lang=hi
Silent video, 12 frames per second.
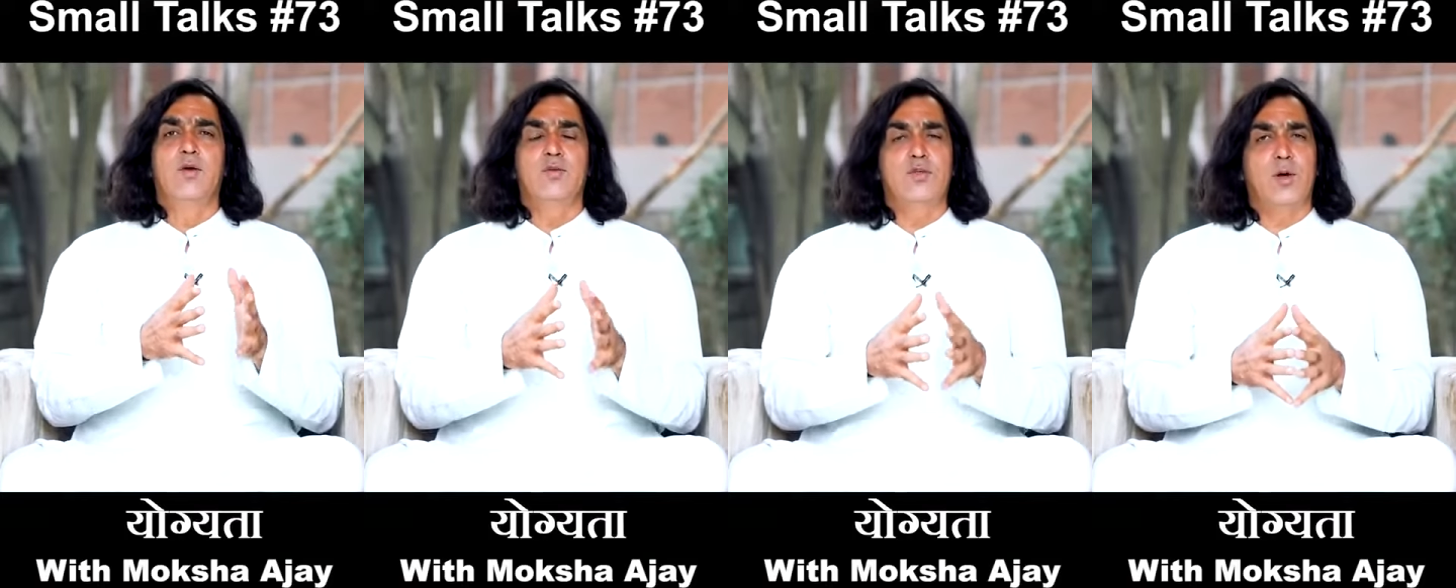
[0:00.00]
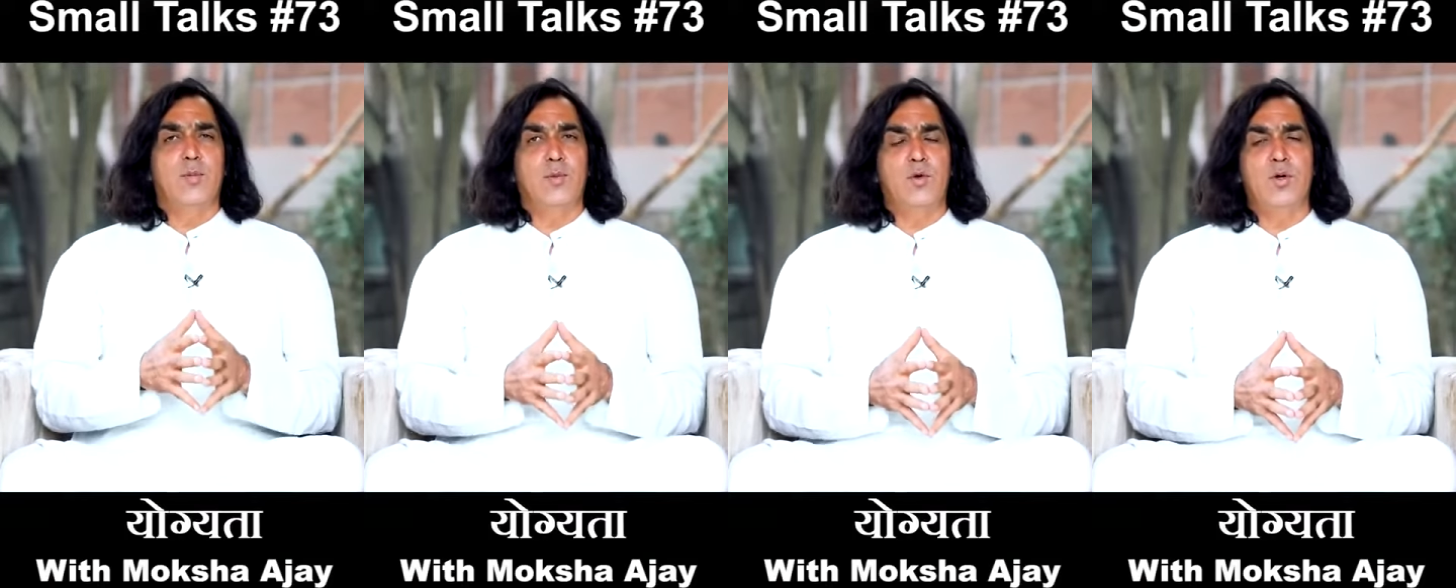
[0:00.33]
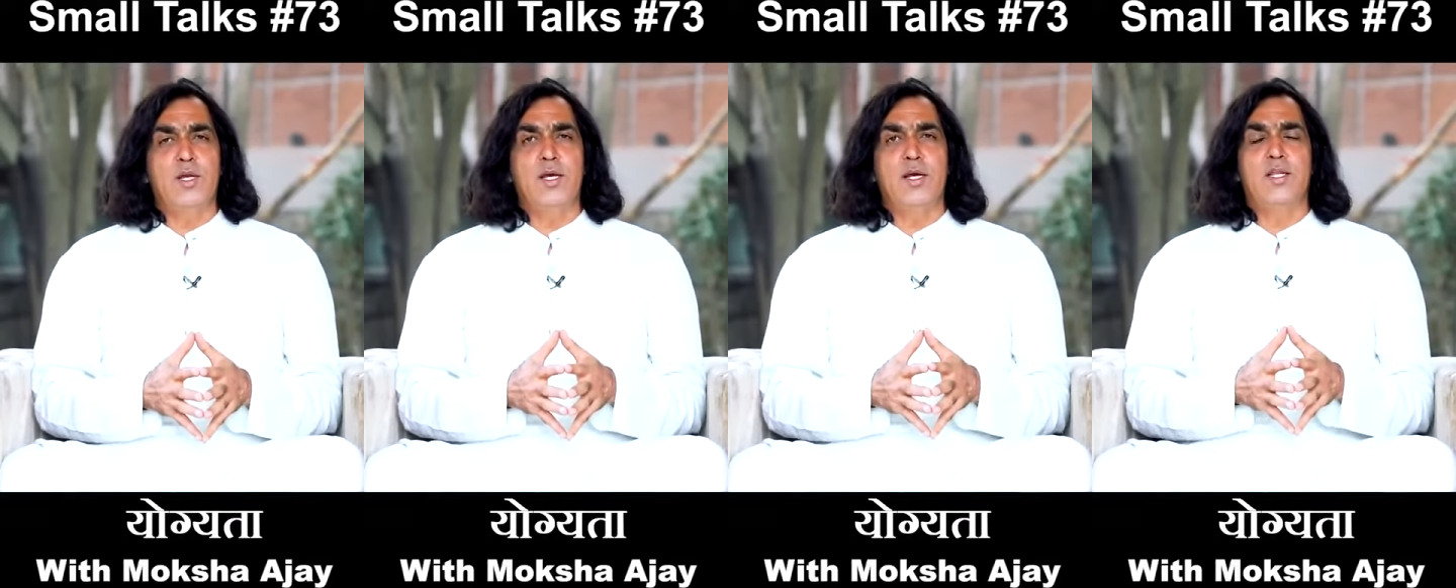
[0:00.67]
उसका उपयोग
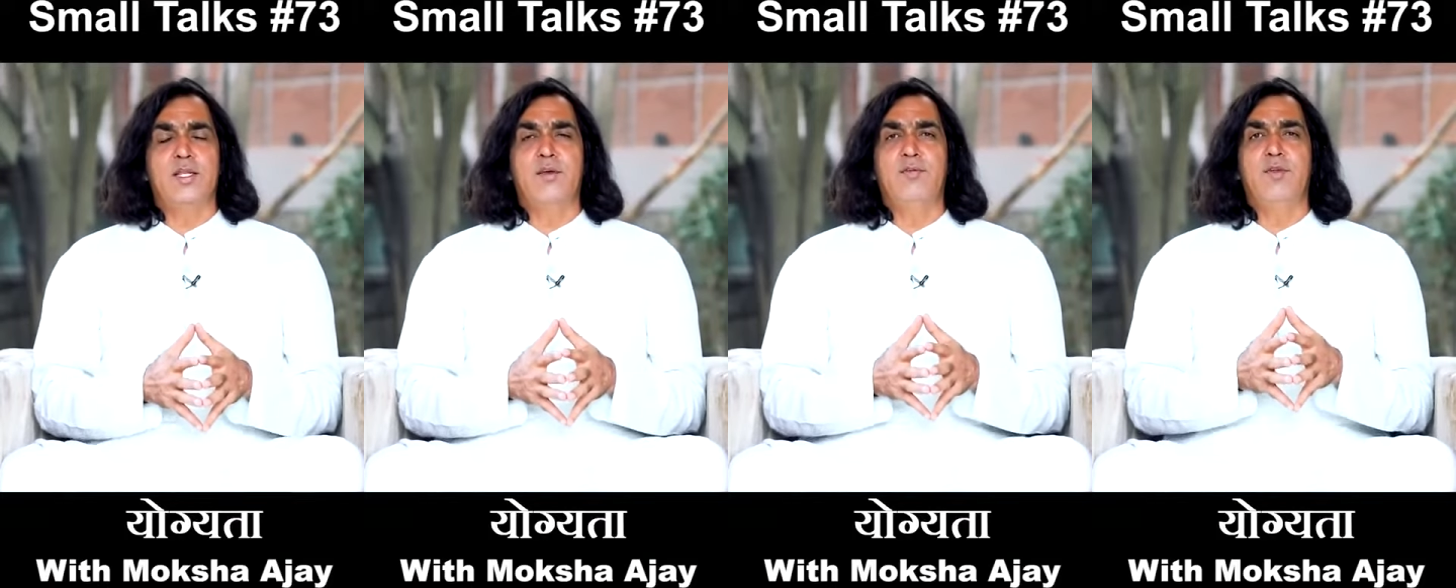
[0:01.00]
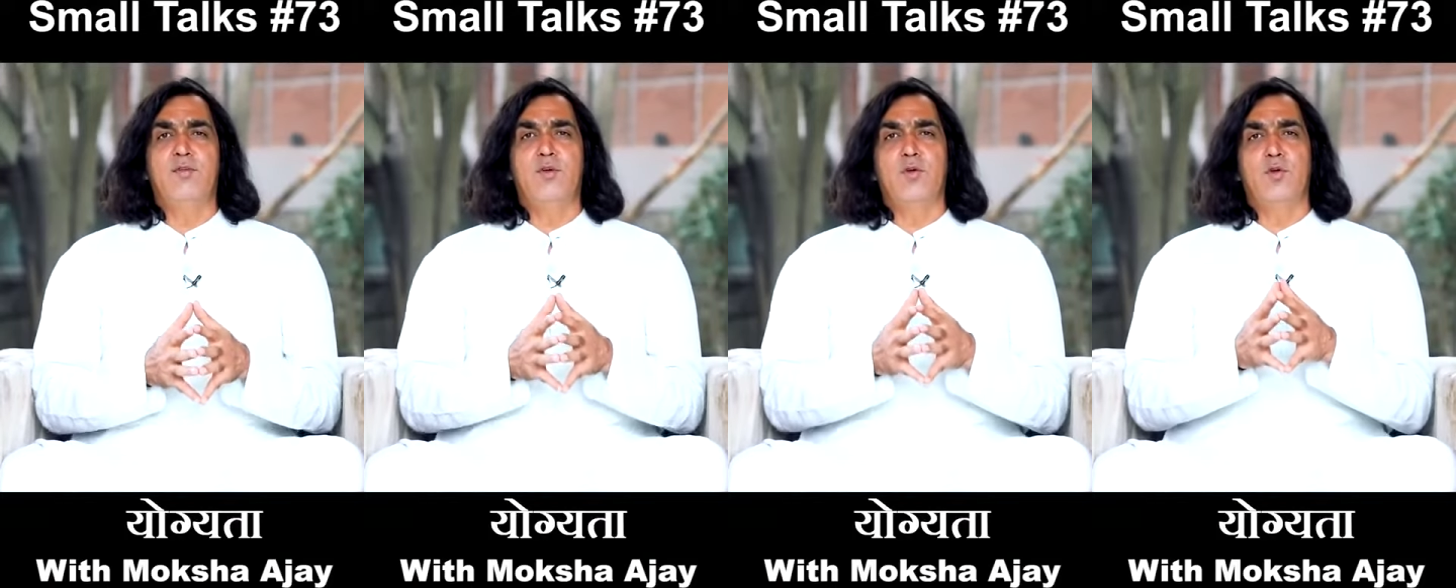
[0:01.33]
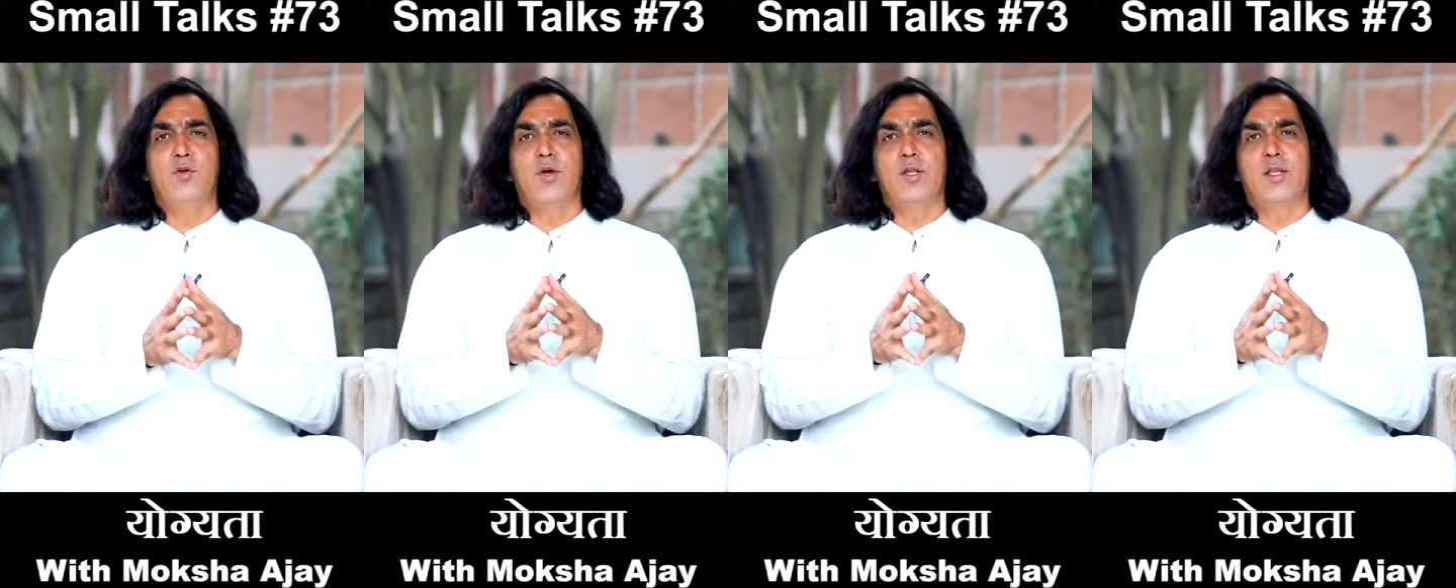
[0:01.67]
नहीं करते फिर वो
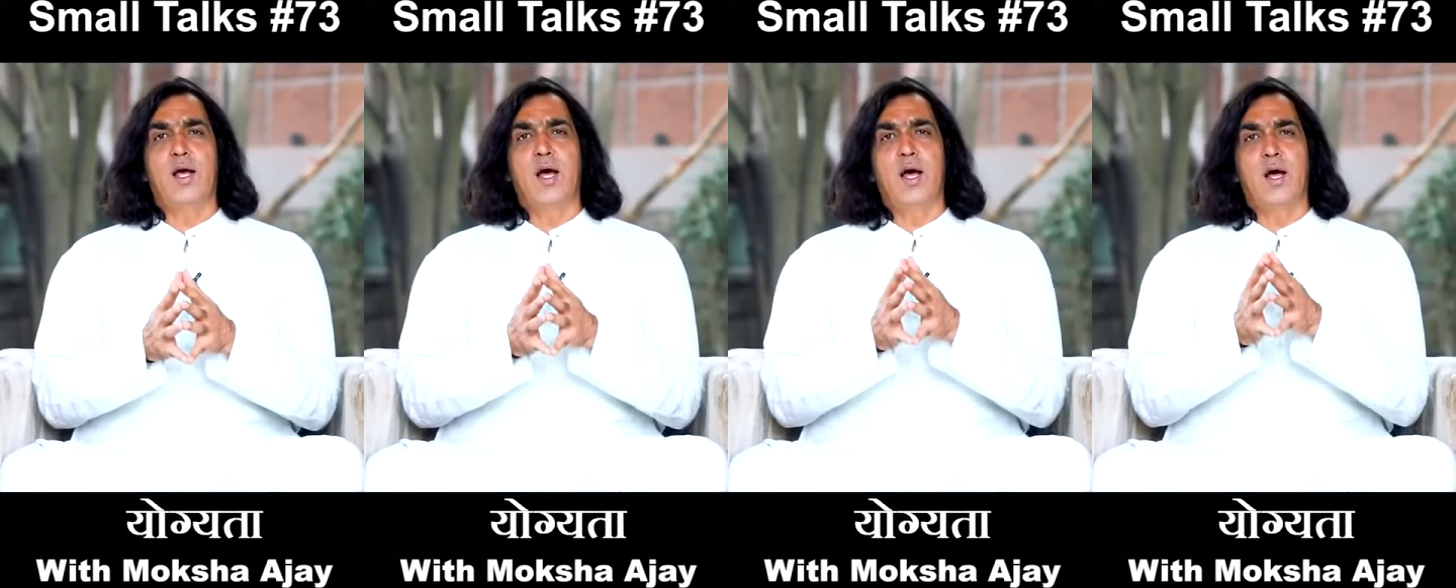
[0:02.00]
योग्यता